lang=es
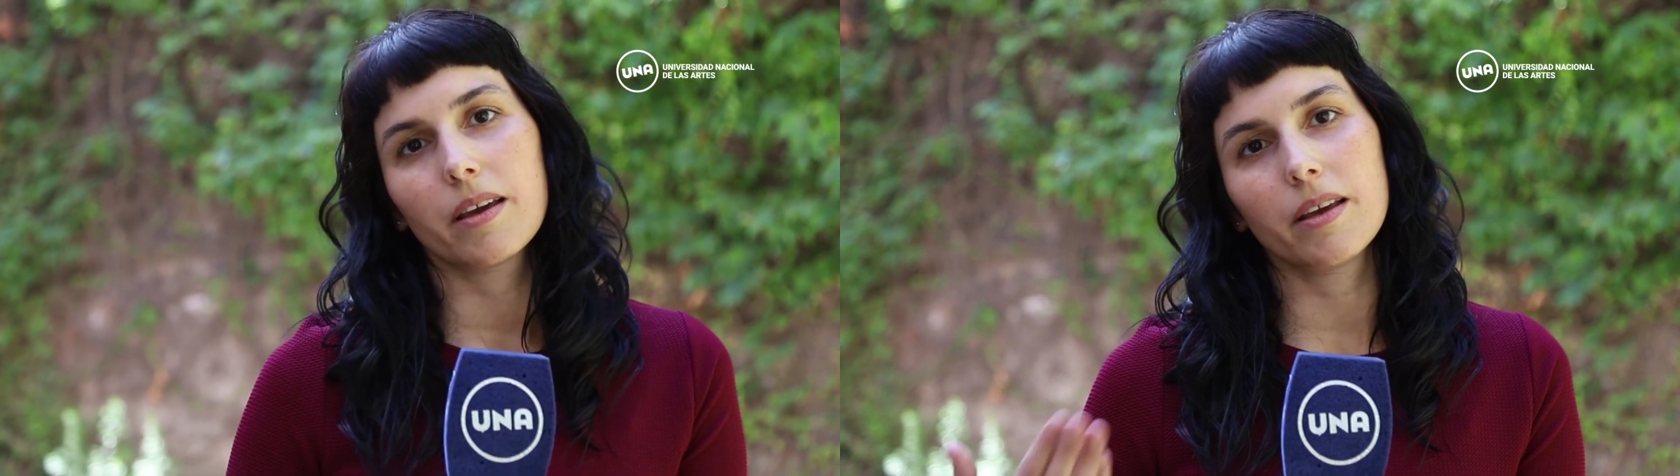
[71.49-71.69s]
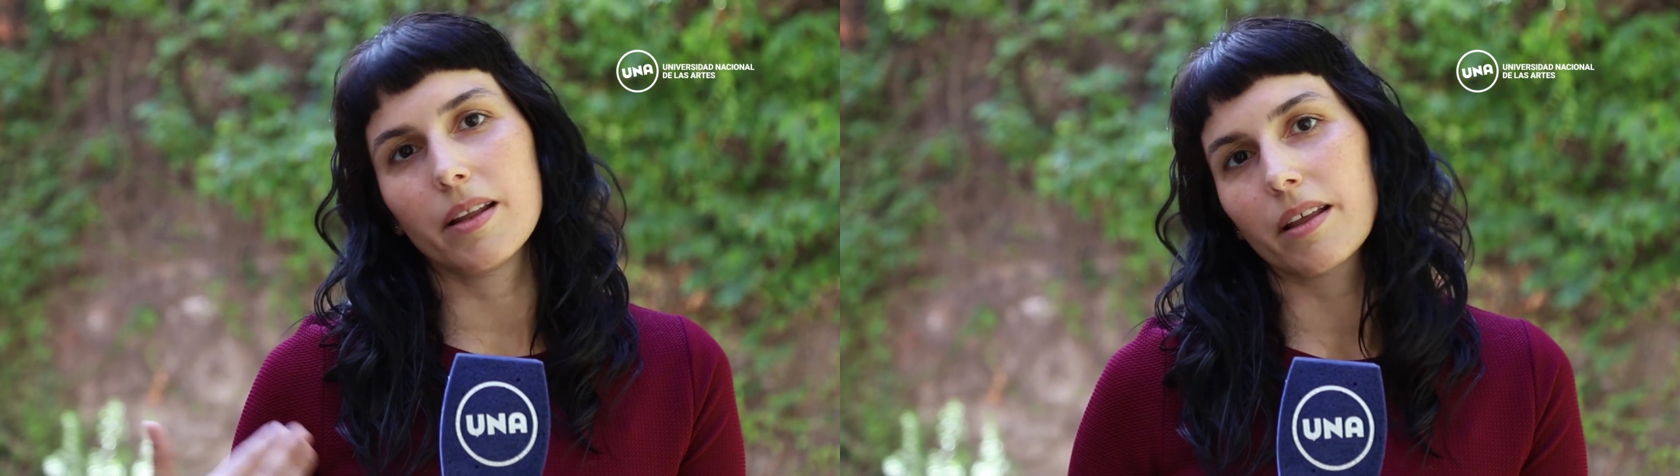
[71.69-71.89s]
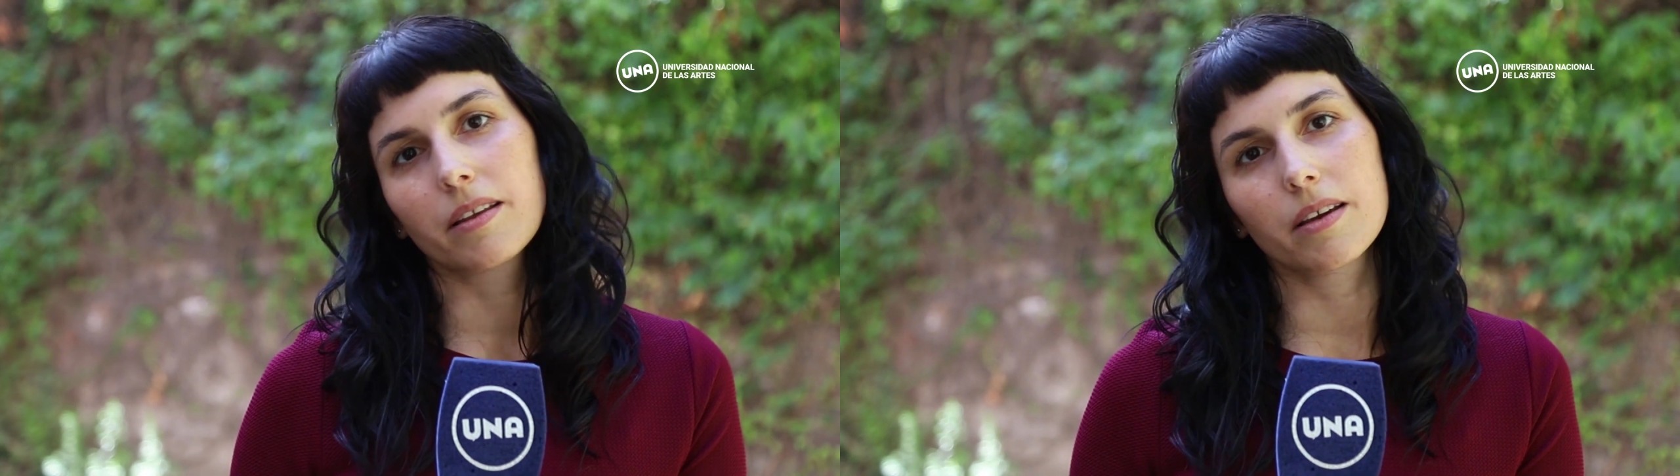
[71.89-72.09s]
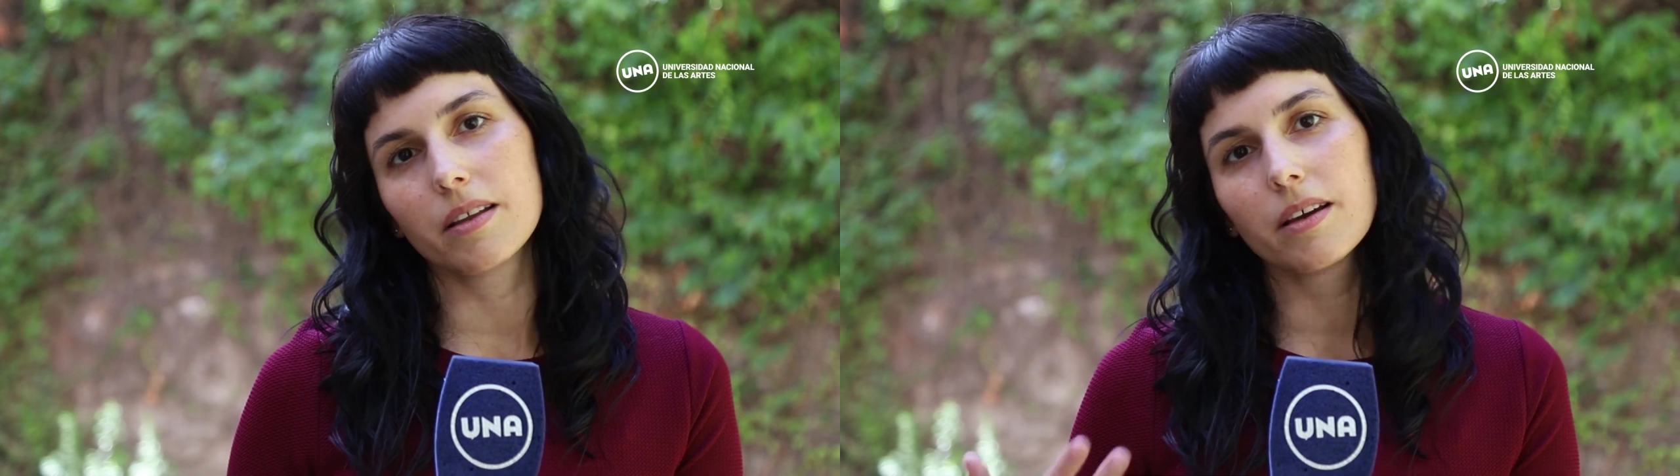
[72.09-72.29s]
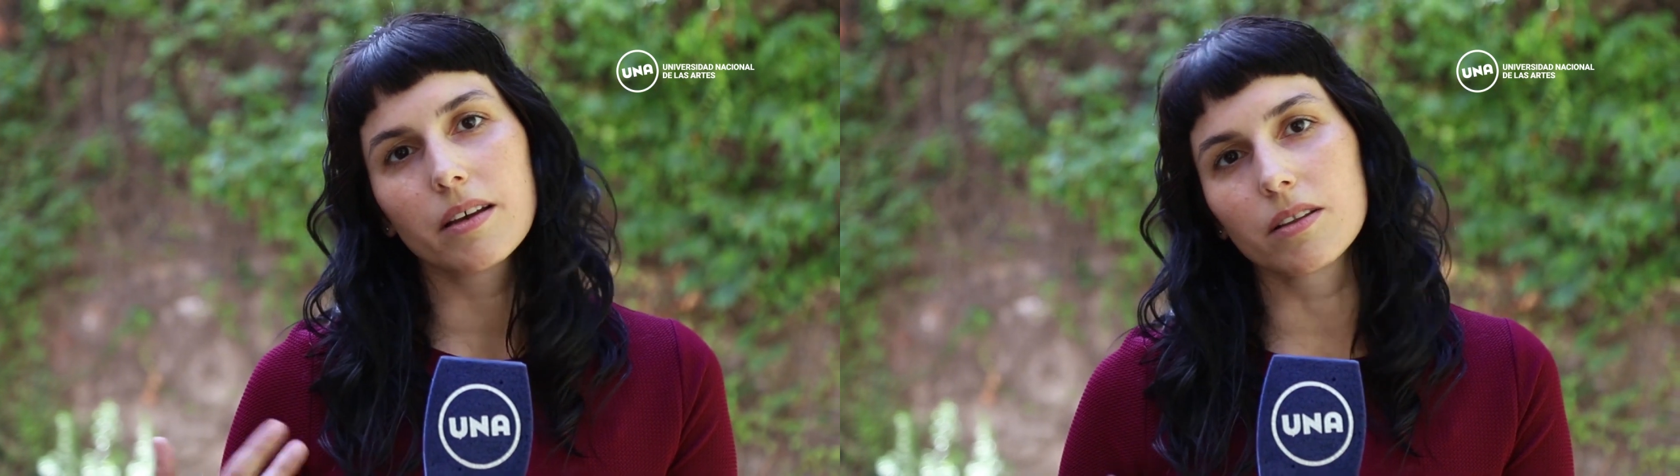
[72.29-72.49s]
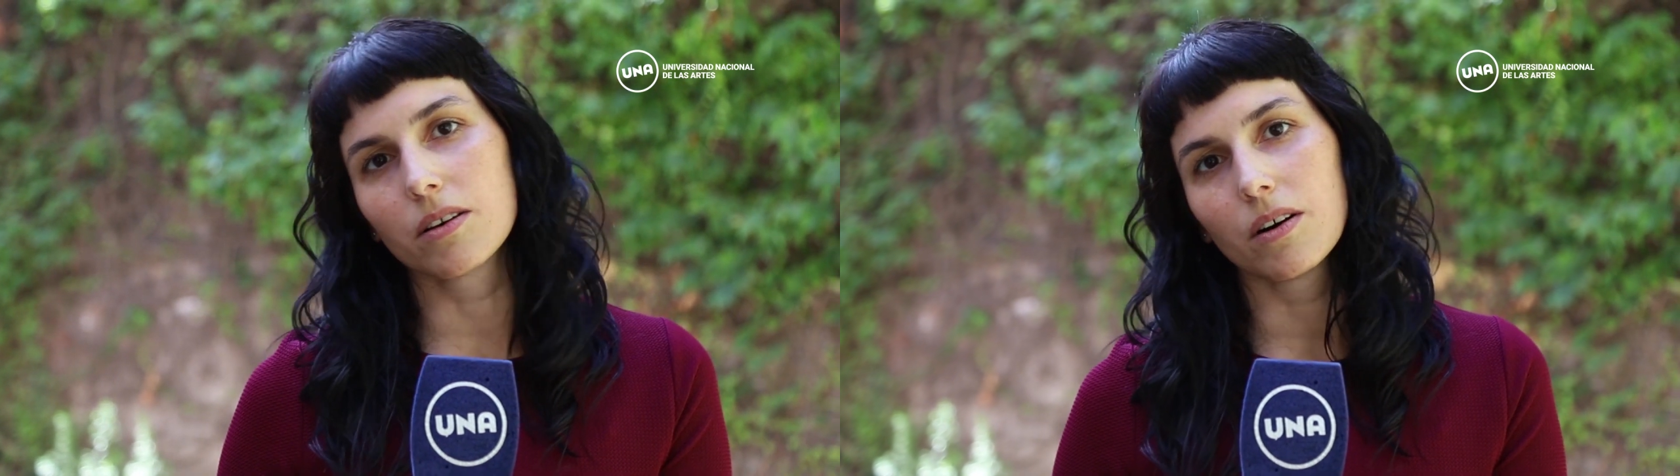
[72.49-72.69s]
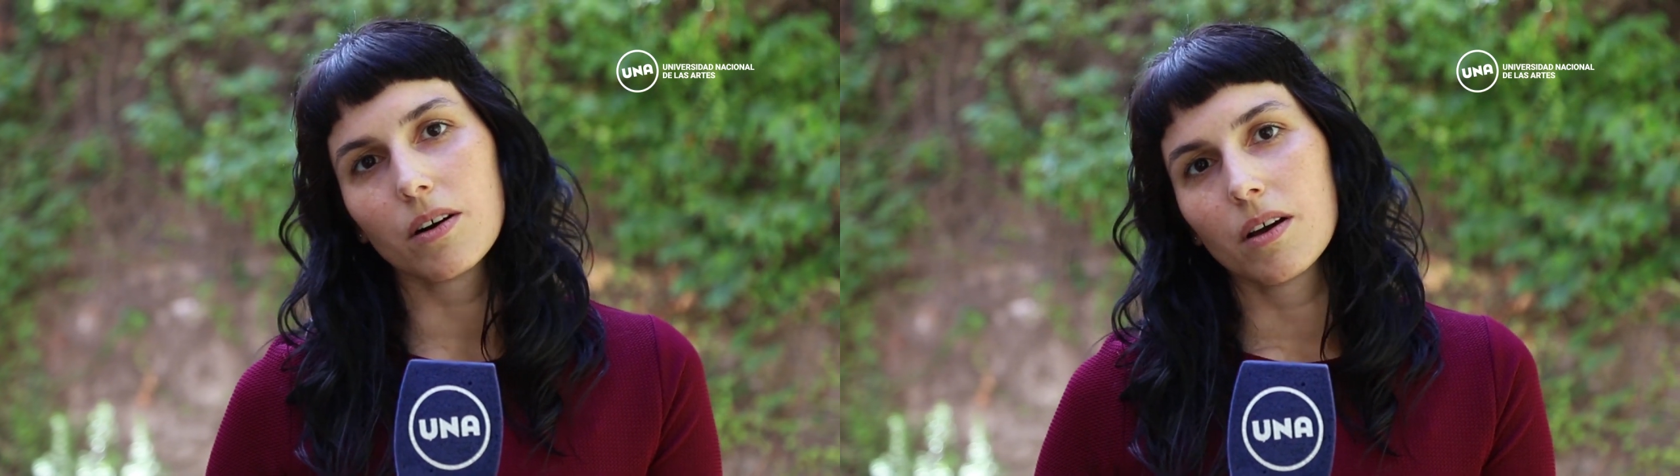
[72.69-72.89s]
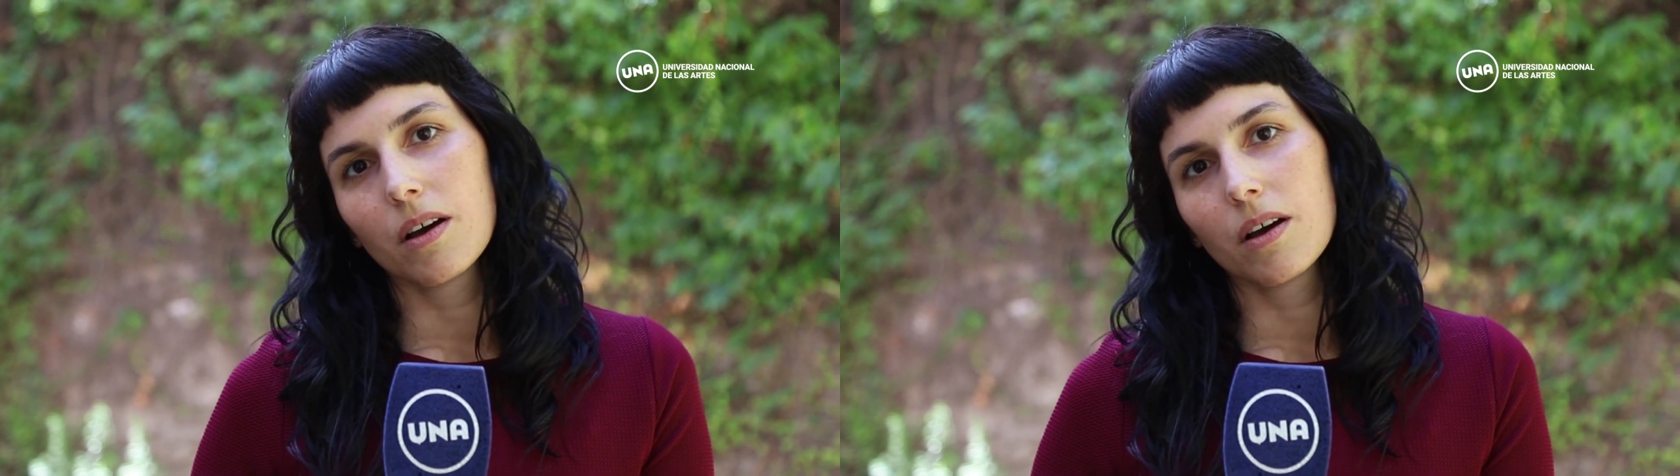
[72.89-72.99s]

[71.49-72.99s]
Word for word: ir adquiriendo